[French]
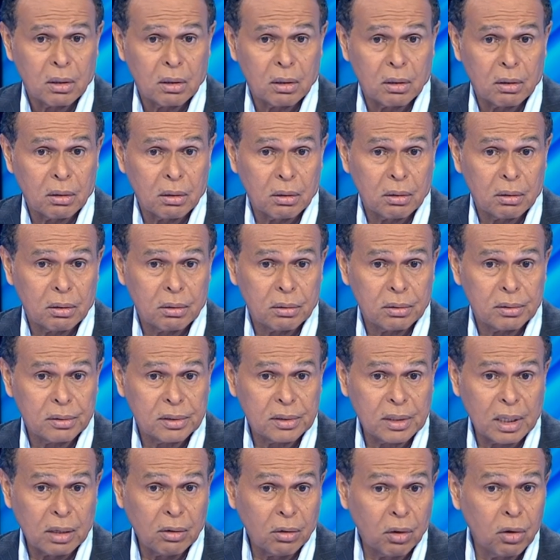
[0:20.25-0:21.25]
Euh,
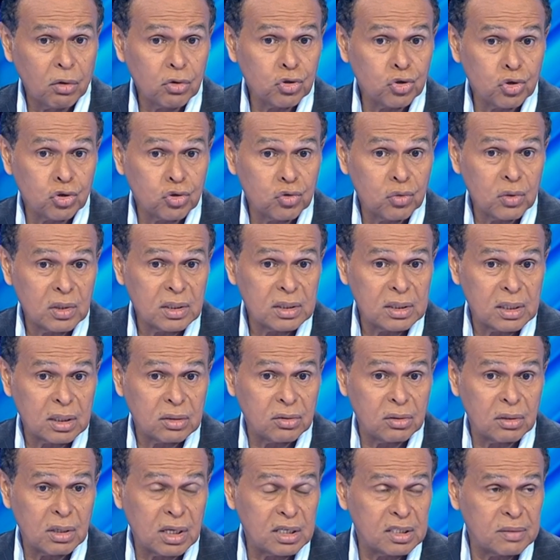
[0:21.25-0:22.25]
Saint-Laurent, aujourd'hui,
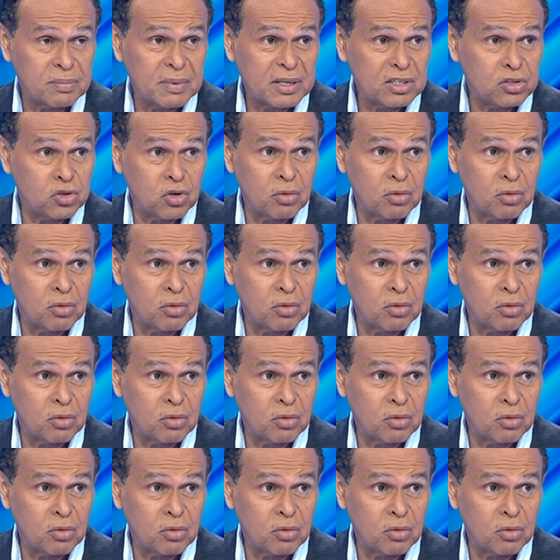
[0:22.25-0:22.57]
c'est une espèce